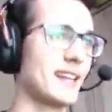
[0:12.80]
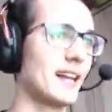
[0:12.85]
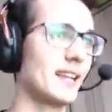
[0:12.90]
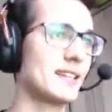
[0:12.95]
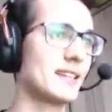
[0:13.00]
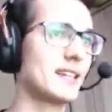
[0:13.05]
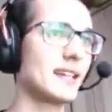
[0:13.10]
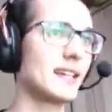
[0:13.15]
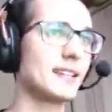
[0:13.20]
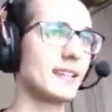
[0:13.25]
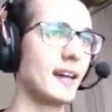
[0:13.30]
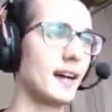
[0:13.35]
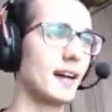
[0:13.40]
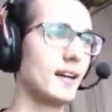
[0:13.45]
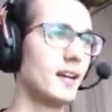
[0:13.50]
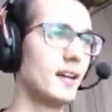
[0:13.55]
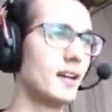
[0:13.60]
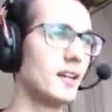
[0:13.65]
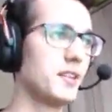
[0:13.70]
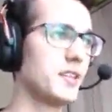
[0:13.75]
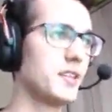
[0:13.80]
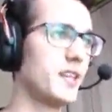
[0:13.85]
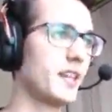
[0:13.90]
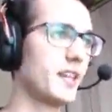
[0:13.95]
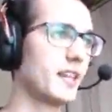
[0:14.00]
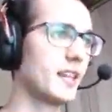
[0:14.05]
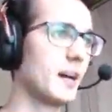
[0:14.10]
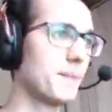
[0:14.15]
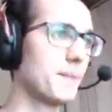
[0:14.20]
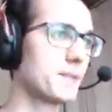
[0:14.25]
alacak da
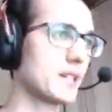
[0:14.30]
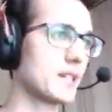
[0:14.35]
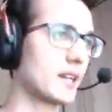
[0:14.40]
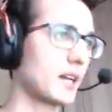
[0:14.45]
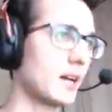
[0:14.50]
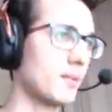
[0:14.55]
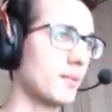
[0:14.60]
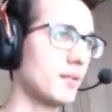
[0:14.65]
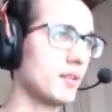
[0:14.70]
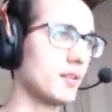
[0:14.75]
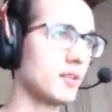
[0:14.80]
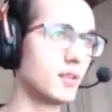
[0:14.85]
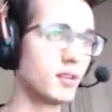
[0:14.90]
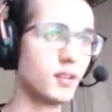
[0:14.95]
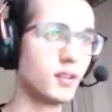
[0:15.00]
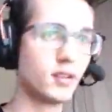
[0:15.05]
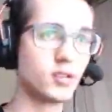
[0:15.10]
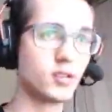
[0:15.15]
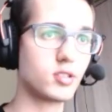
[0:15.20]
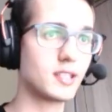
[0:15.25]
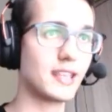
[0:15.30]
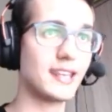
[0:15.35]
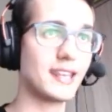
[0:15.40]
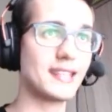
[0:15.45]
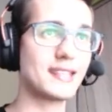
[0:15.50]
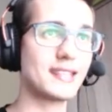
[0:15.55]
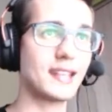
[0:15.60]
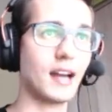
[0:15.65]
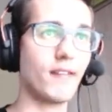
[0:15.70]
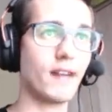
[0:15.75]
diğeri ne yapacak abi? Seri
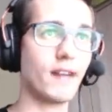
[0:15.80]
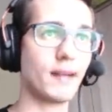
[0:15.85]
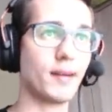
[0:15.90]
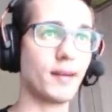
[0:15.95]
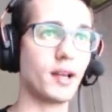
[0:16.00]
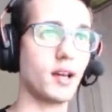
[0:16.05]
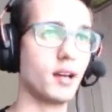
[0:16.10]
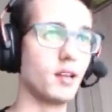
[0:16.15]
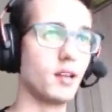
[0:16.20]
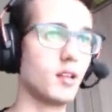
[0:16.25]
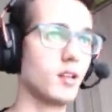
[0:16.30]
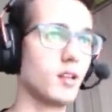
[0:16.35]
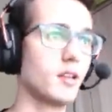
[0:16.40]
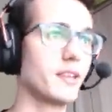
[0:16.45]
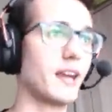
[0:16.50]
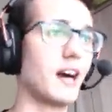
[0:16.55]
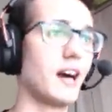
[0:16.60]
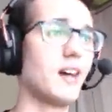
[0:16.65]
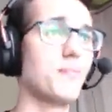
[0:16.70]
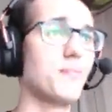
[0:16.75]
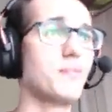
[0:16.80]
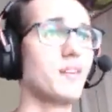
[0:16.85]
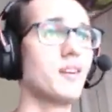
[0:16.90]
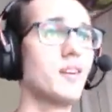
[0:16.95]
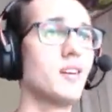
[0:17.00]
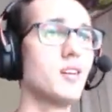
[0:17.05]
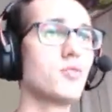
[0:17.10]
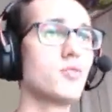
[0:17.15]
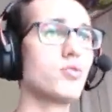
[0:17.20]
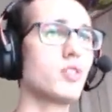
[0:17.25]
silah ver bana. Ya abi
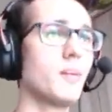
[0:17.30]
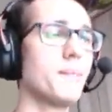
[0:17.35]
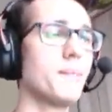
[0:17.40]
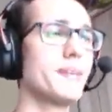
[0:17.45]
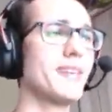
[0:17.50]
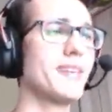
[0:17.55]
şuradan bir